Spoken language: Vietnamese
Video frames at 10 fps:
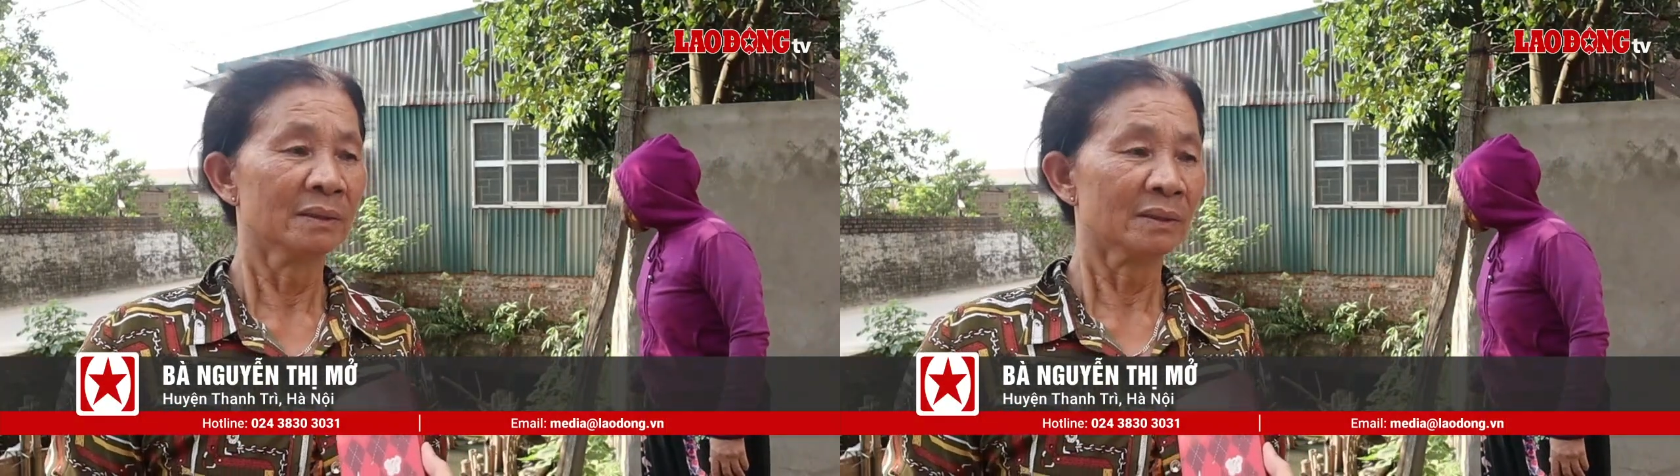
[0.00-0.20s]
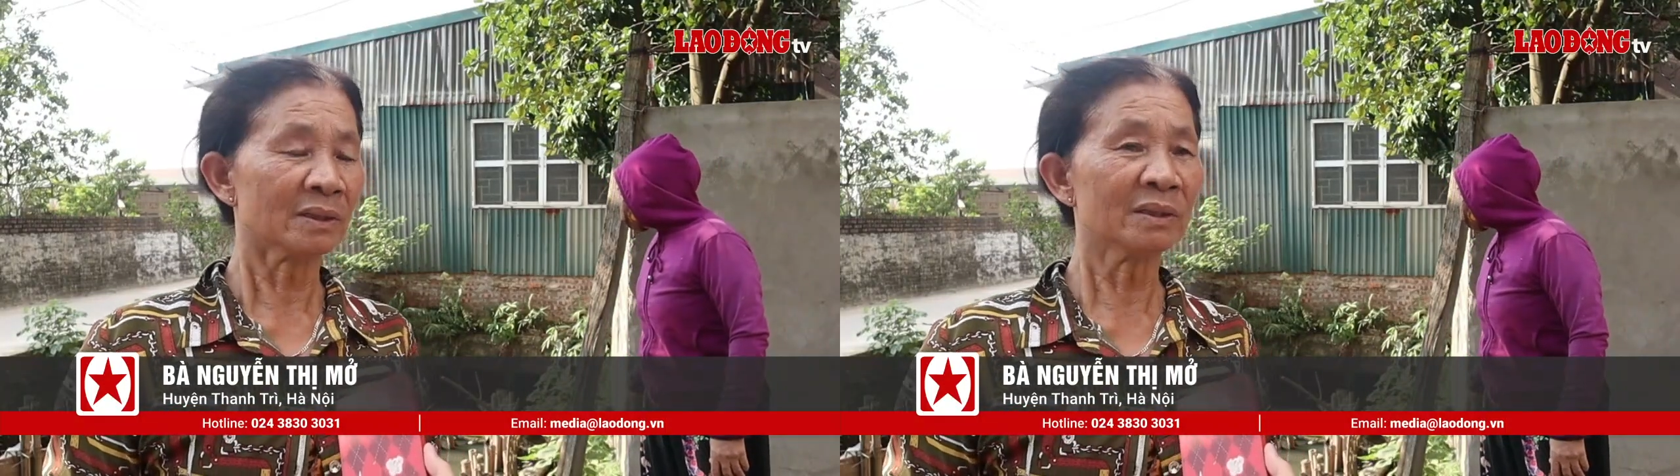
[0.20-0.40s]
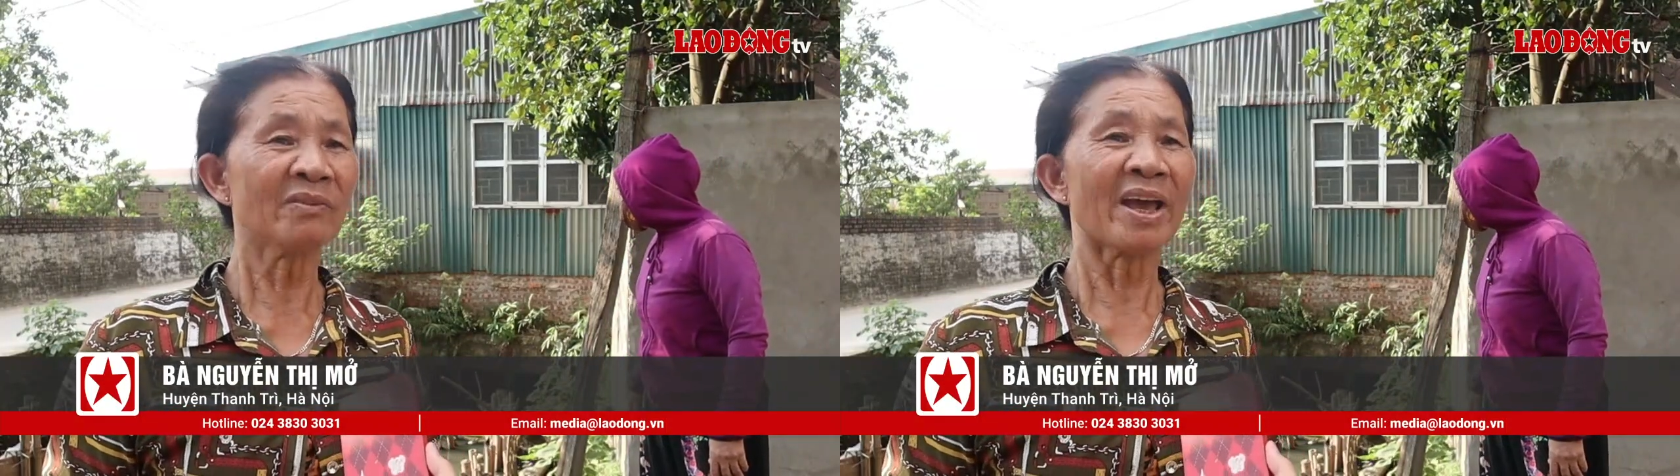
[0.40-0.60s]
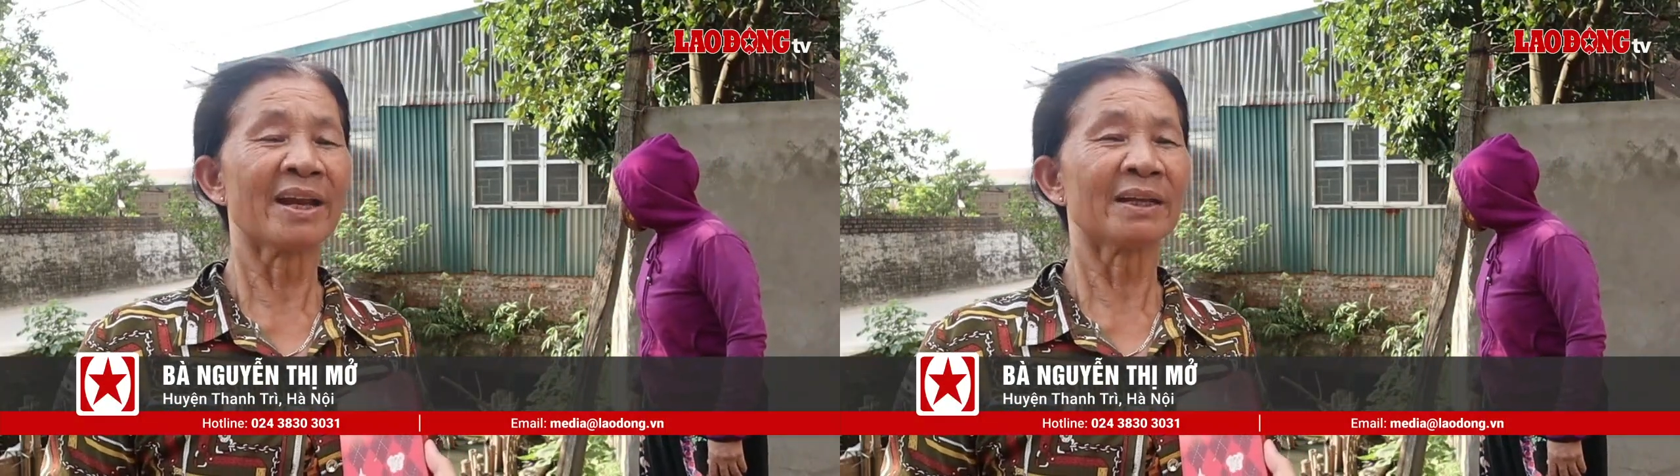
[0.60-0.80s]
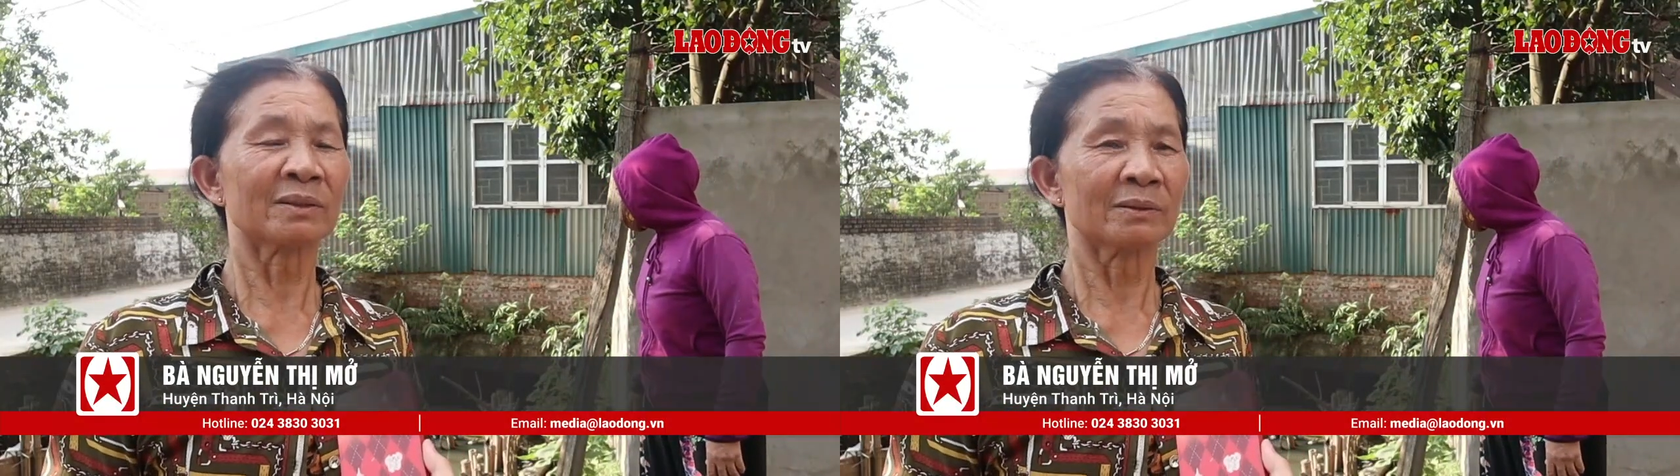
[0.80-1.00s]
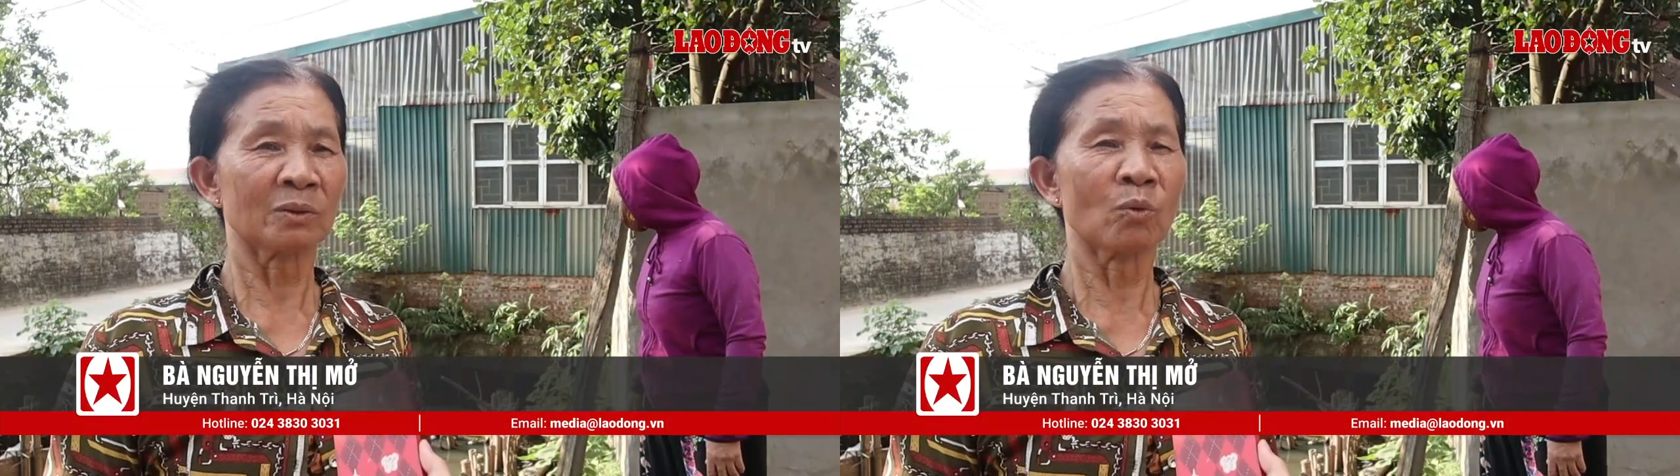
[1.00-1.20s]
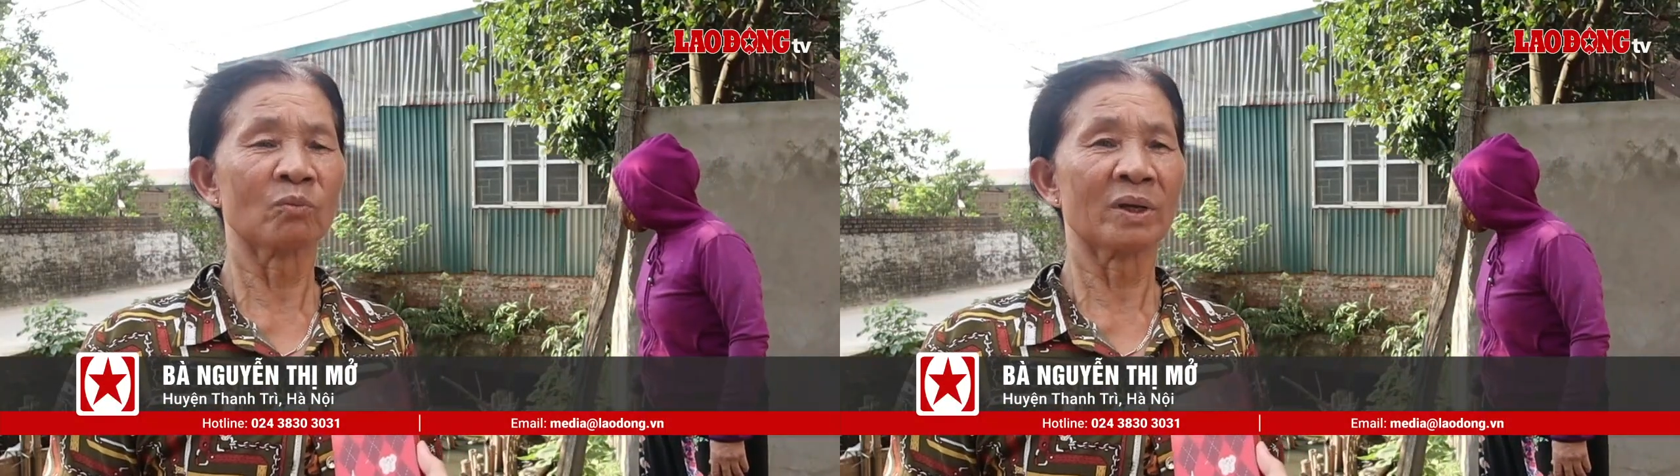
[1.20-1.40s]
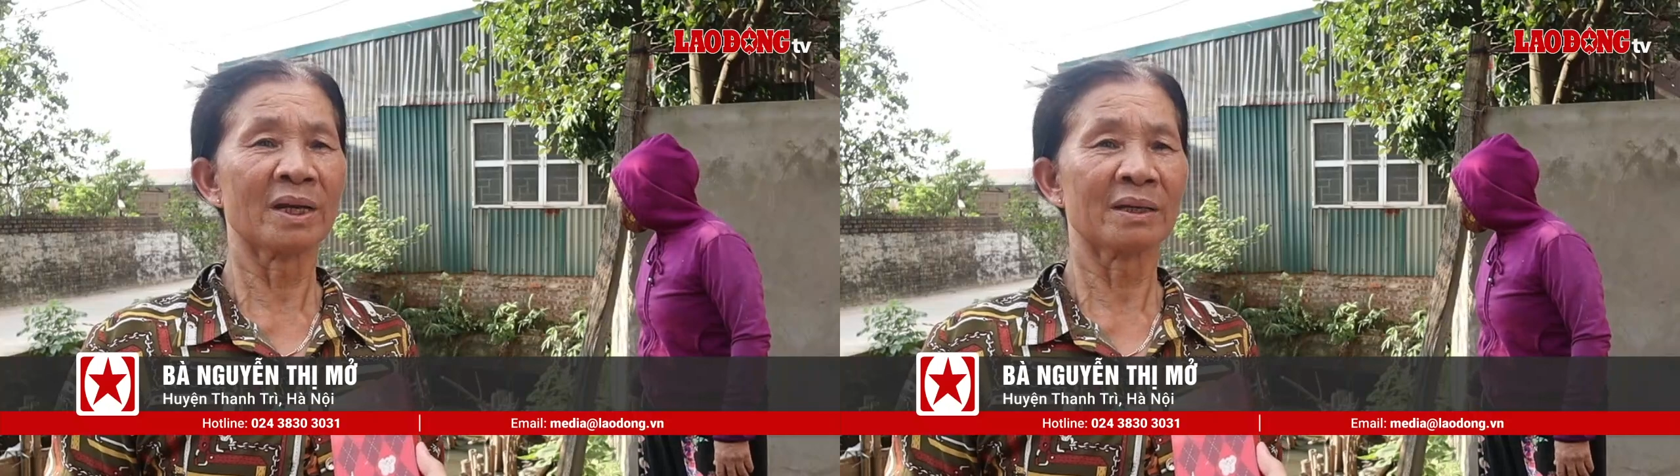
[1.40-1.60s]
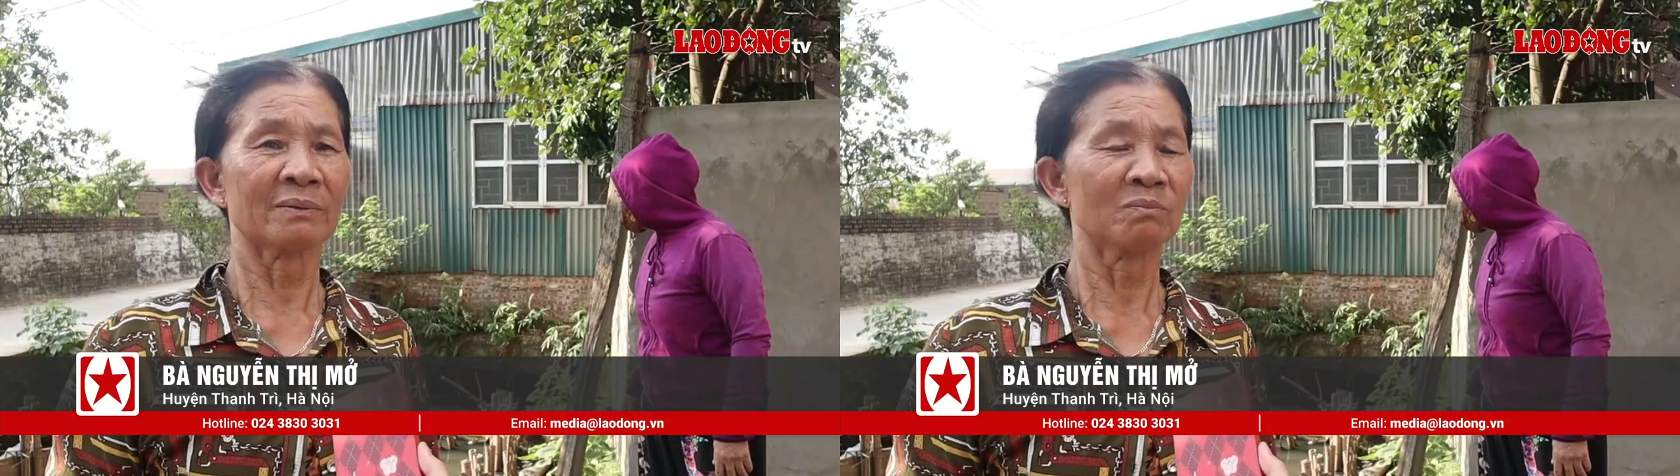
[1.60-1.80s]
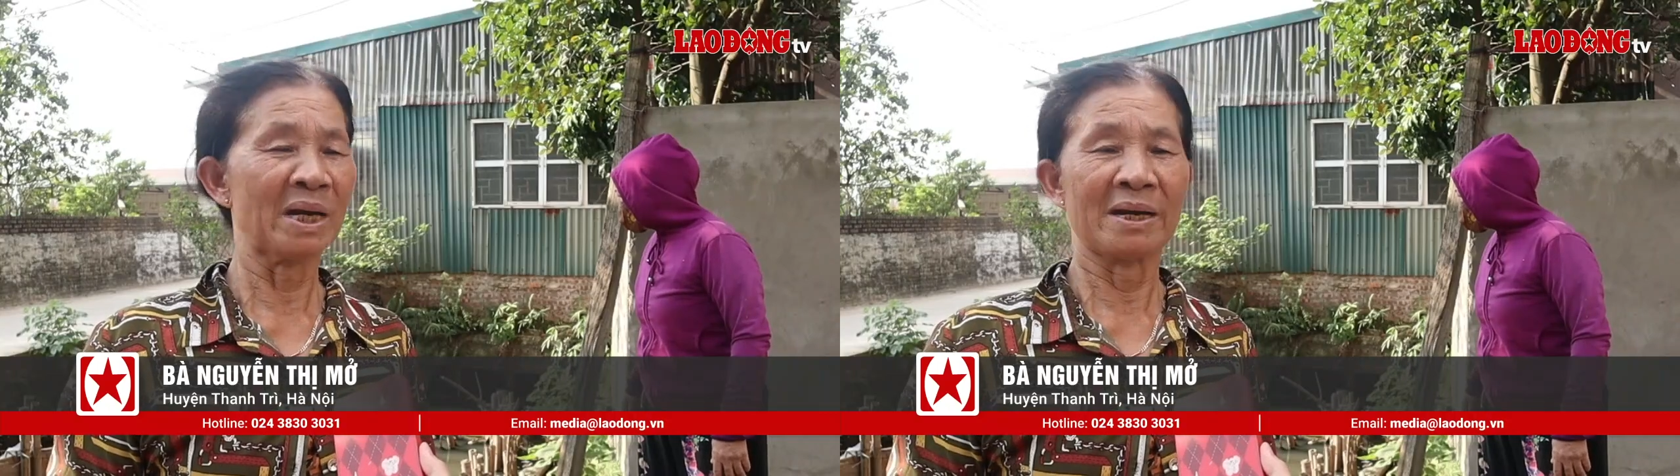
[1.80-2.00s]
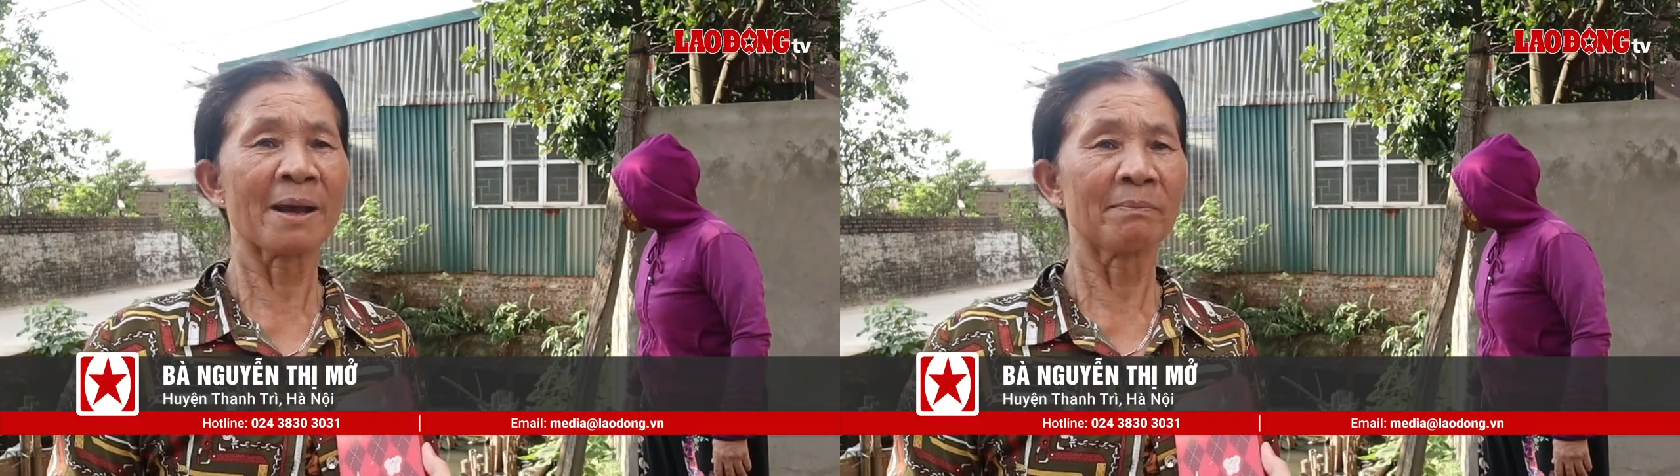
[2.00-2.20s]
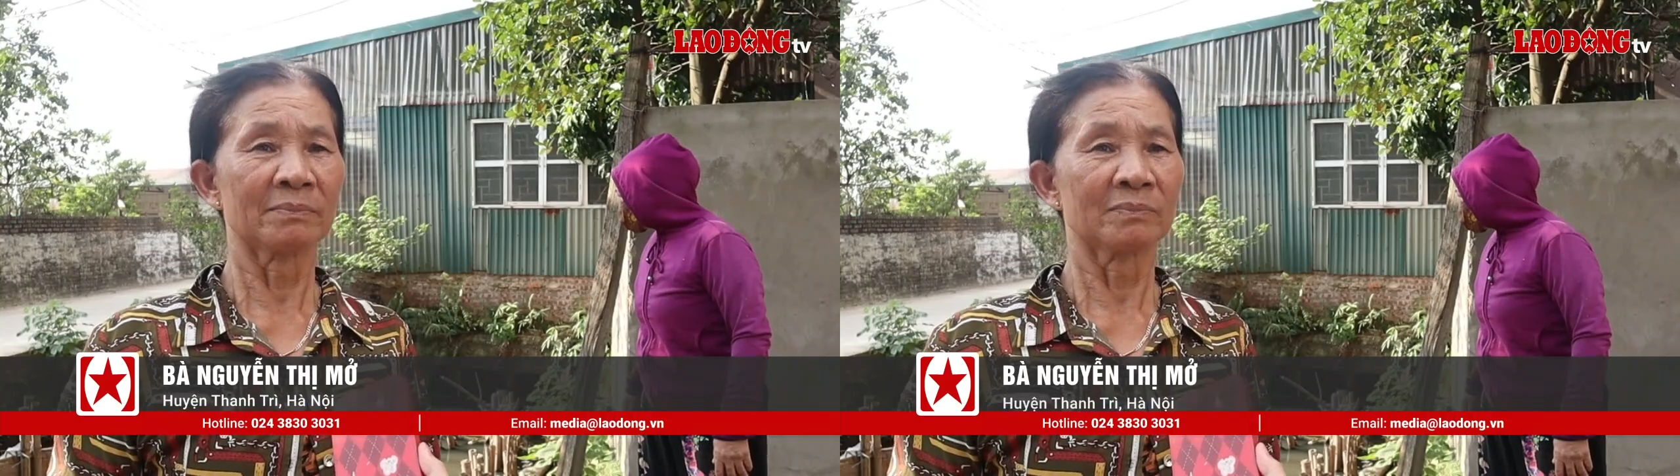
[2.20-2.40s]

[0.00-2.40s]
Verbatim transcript: nó cứ về đây đụng về đây bẩn lắm.